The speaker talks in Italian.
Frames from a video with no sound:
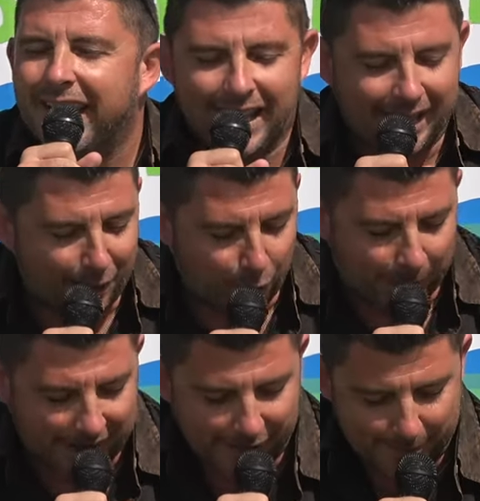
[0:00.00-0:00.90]
Erano
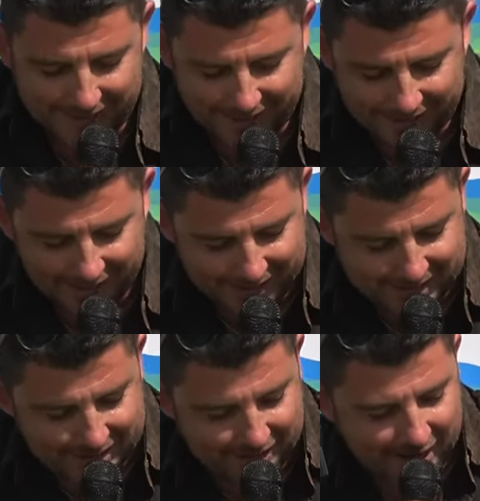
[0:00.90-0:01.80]
praticamente degli
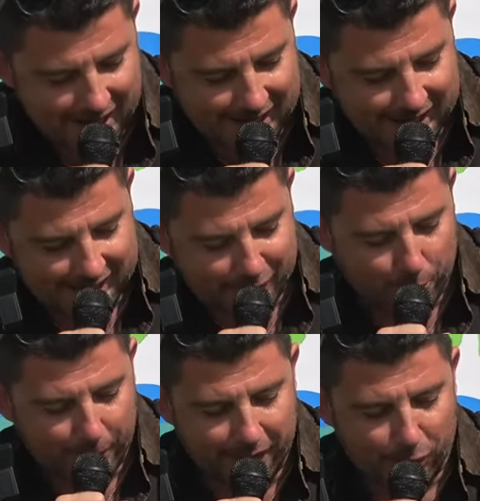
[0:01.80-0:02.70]
stivali che ti
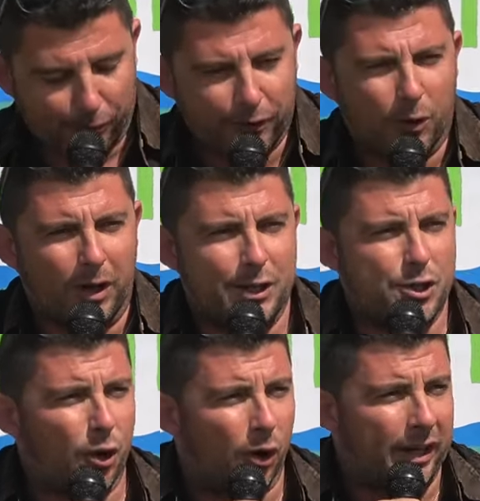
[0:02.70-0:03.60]
coprivano fino alle
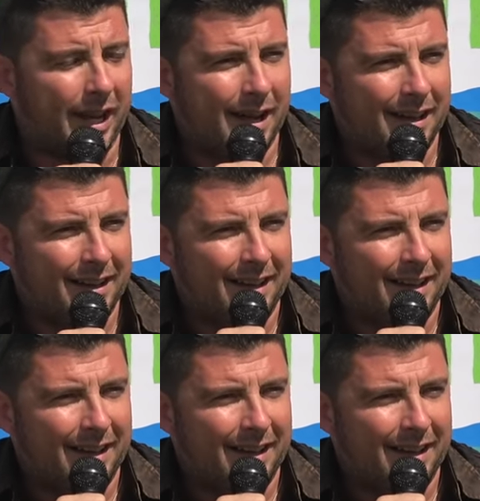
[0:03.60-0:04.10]
ginocchia